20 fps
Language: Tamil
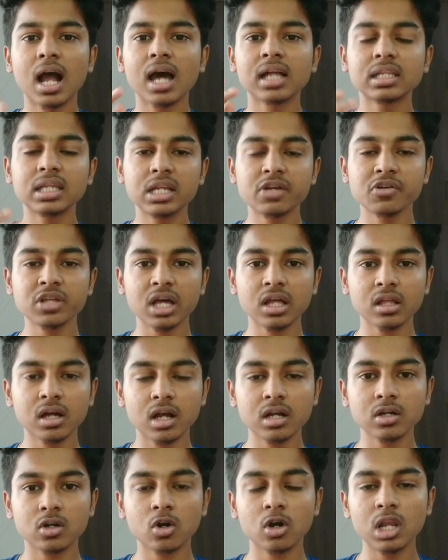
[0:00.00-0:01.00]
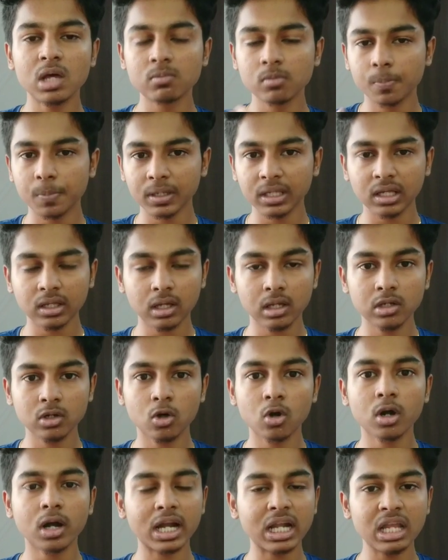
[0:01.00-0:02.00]
அந்த இருபதாவது ஆளுக்கோ இல்லை முப்பதாவது
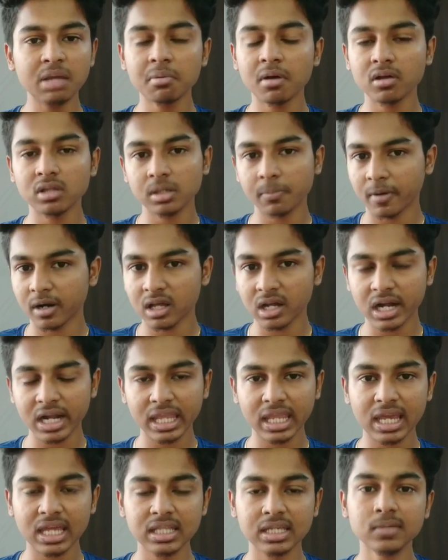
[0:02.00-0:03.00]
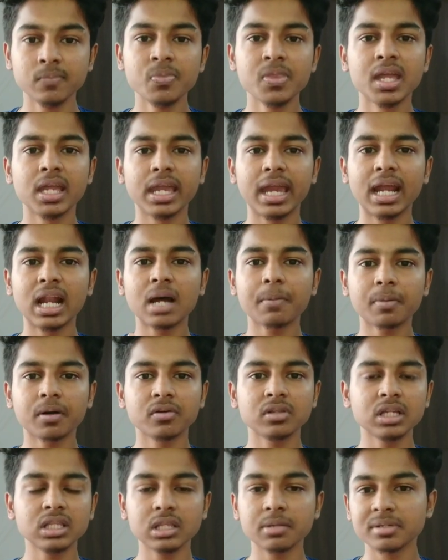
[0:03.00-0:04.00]
ஆளுக்கோ கண்டிப்பாக வந்து பணம் கிடைக்காது ஏன்னா அப்போ
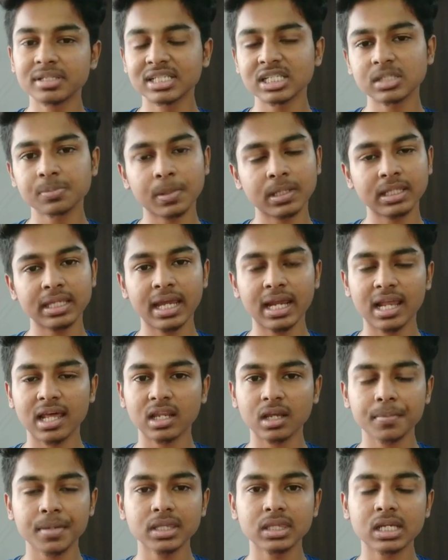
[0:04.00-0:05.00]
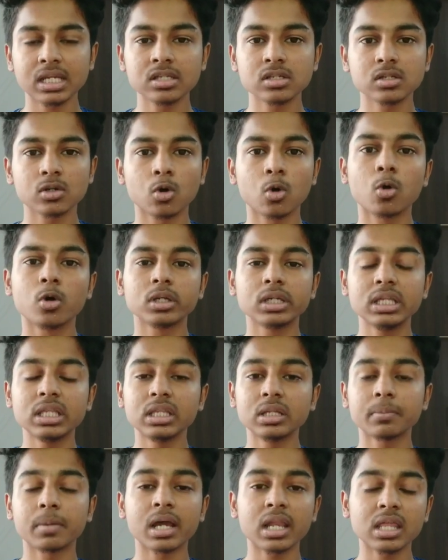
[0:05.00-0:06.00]
வந்து இந்த பிஸ்னஸ் பற்றி எல்லாருக்குமே தெரிஞ்சிருக்கும் இது
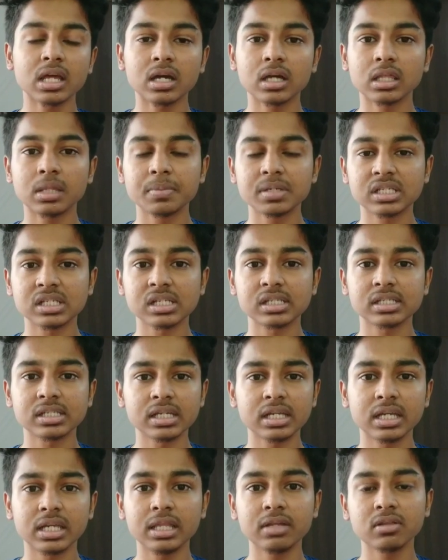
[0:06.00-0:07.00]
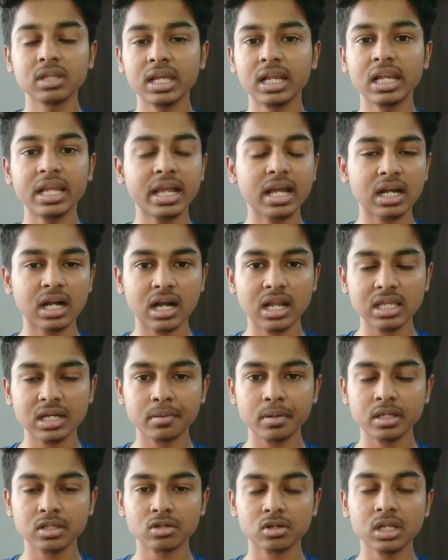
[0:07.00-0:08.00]
இந்த மாதிரி தான் அந்த பிஸ்னஸ் இது வந்து இல்லீகலானது
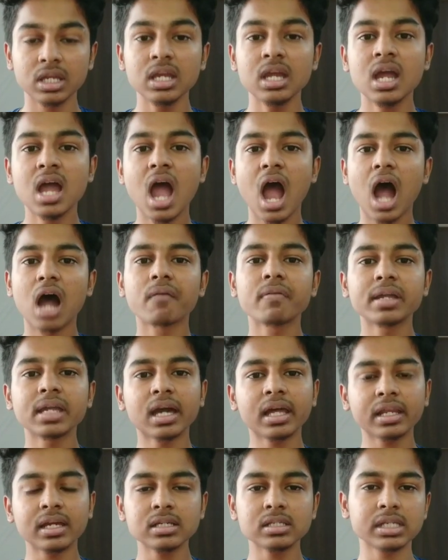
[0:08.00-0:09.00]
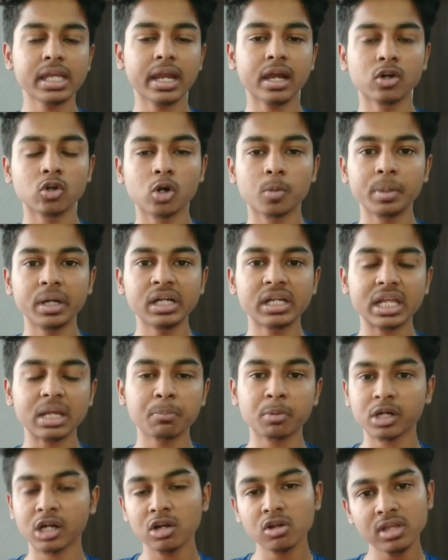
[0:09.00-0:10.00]
அப்படின்னு சொல்லி அவன் யாரையாவது சேர்க்கணும் அப்படின்னு ட்ரை
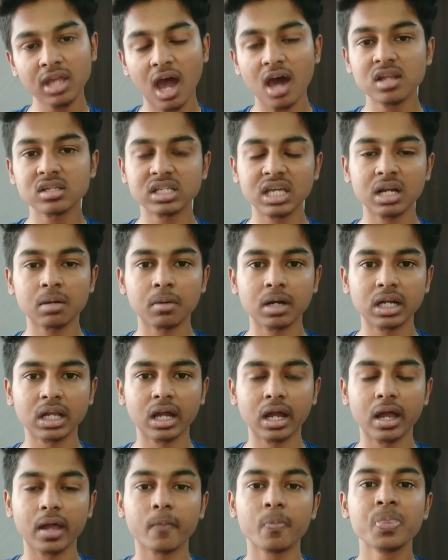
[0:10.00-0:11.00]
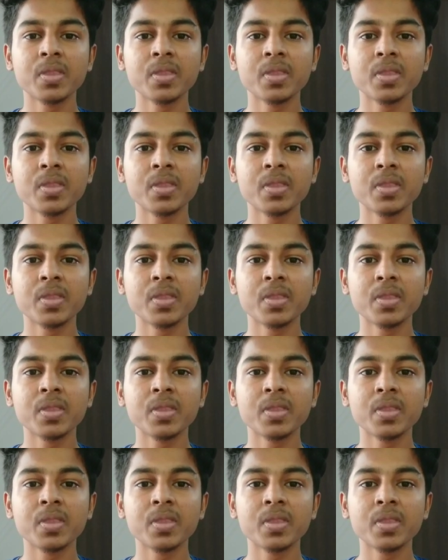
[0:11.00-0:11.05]
பண்ணாலும் யாரும் சேர மாட்டாங்க